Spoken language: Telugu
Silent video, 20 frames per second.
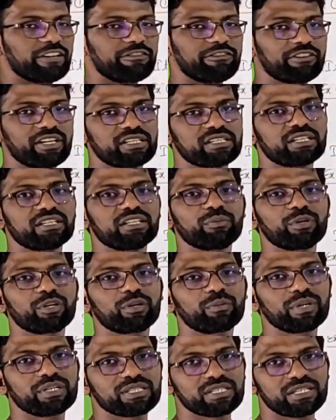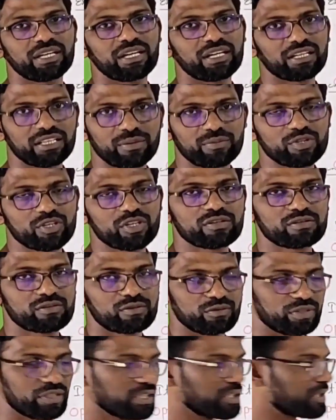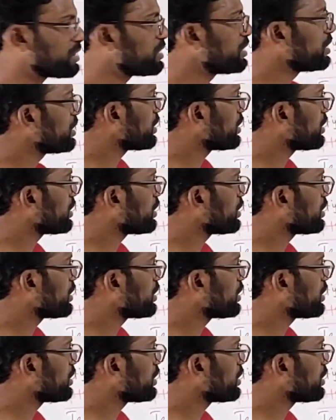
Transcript: డెఫినేషన్ని మనం మంచిగా అర్థం చేసుకుంటే